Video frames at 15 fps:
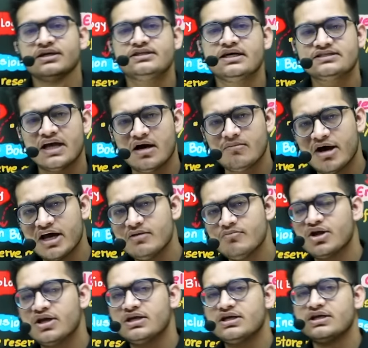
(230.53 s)
जैसे हमारी
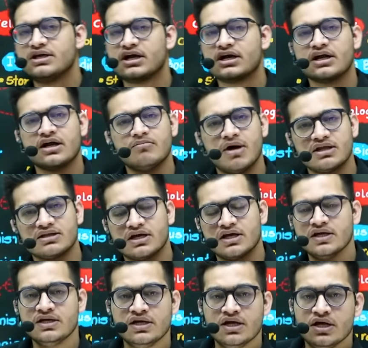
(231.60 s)
बॉडी की ही अगर हम बात
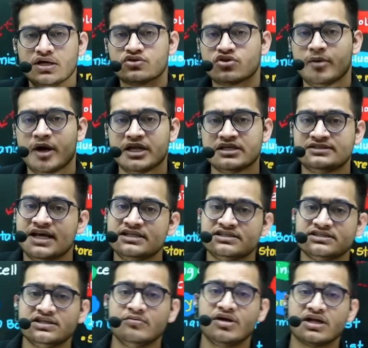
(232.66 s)
करें तो हमारे
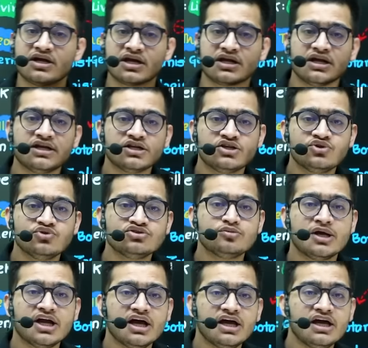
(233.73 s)
सेल्स ने मिलकर के टिश्यूज
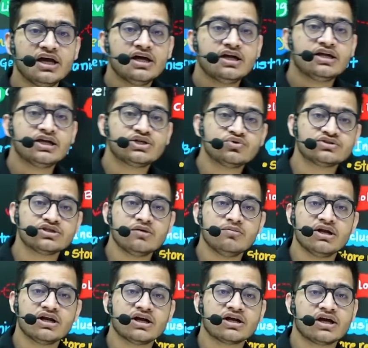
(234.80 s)
बनाए टिश्यूज ने
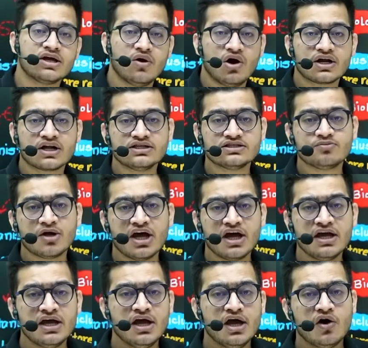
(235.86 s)
मिलकर के ऑर्गन्स
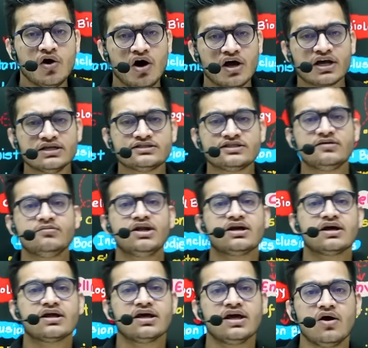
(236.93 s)
बनाए ऑर्गन्स ने
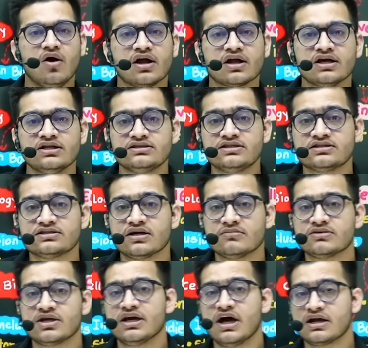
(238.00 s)
मिलकर के ऑर्गन सिस्टम
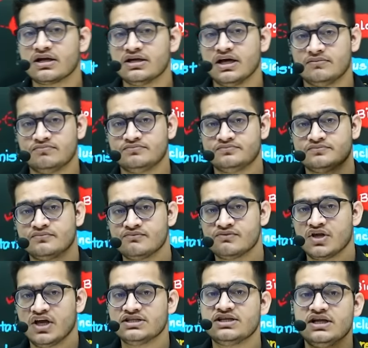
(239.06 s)
तैयार किया
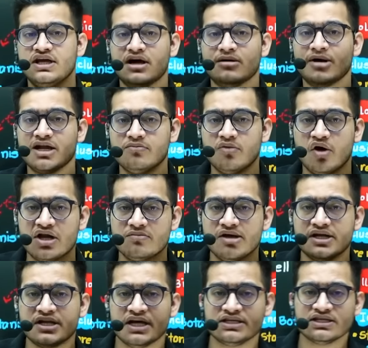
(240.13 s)
इसीलिए हमारी बॉडी
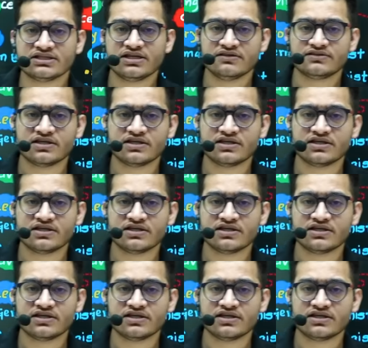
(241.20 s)
में डाइजेस्टिव